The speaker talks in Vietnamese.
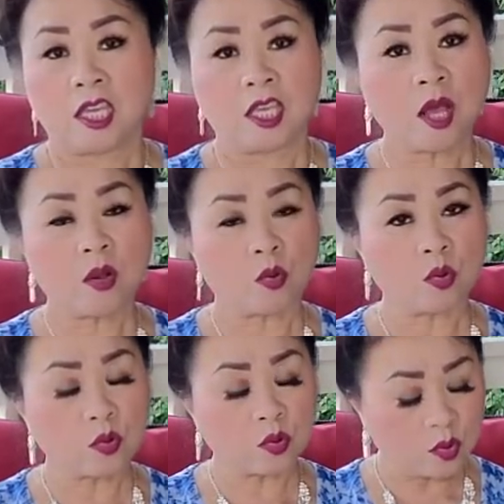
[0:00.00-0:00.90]
giờ cú
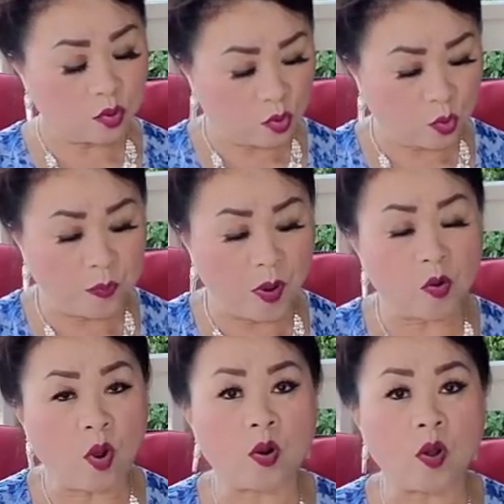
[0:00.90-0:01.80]
tụ bỏ
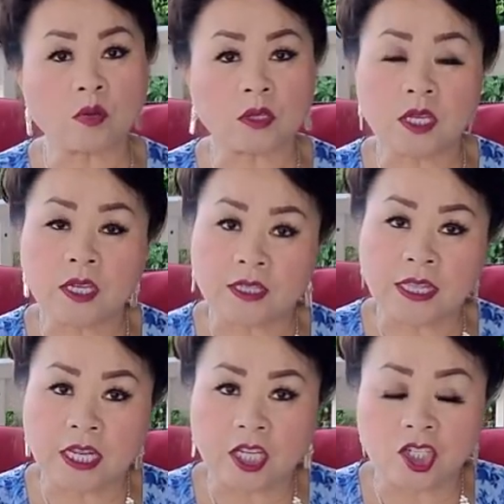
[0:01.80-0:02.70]
luồng câu tư giờ
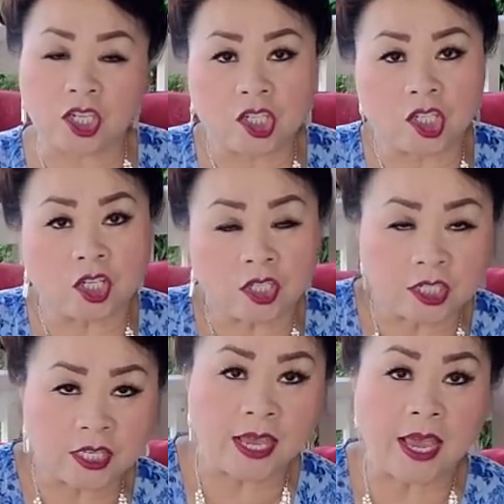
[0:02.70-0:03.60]
thì nửa chỉ chừng
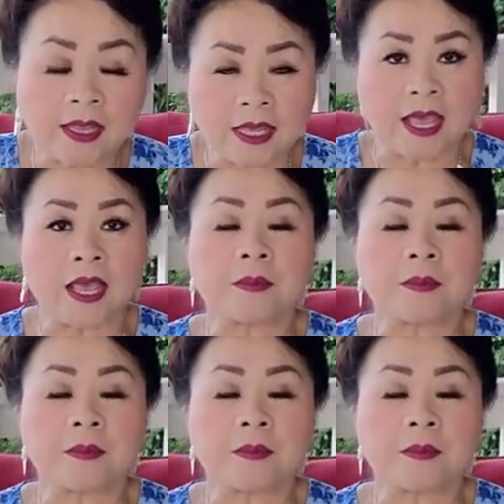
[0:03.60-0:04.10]
xia thia